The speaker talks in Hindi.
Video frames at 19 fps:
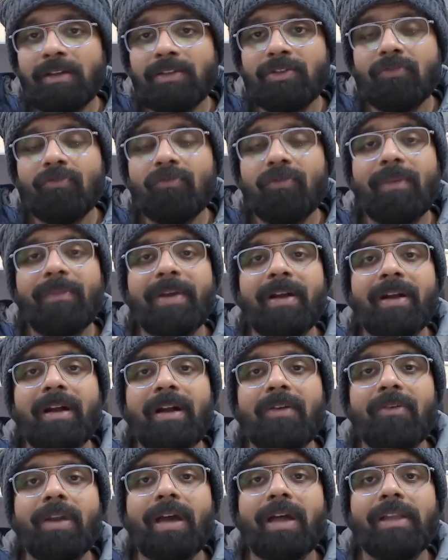चुकवामेका
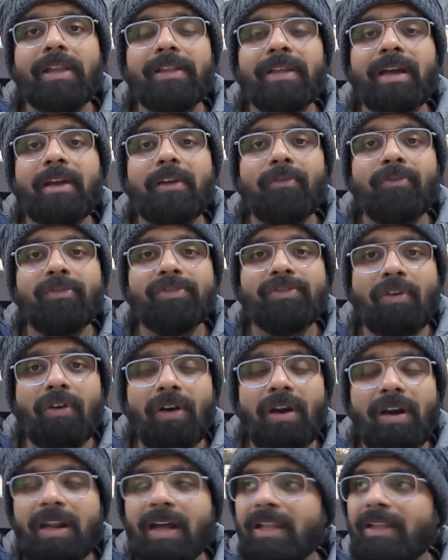को डाल दिया लुइस
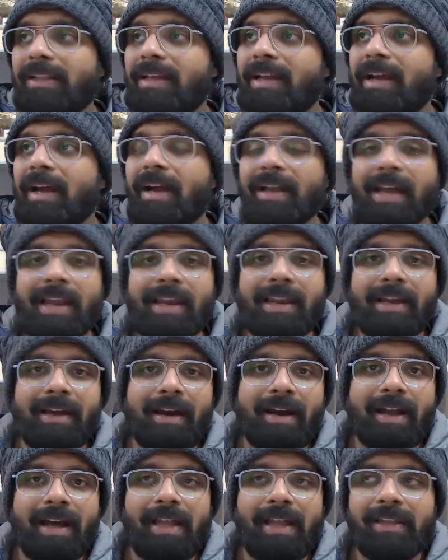हॉल डाल दिया
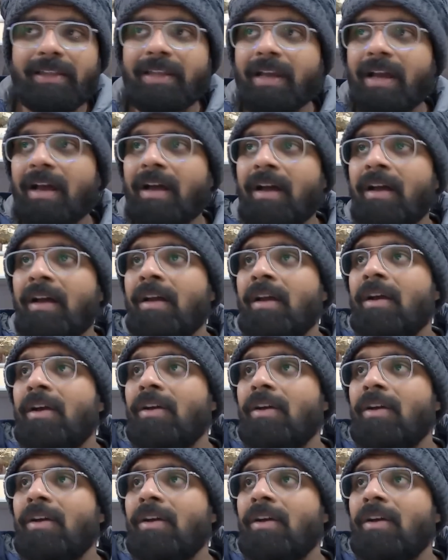गैलेगर डाल दिया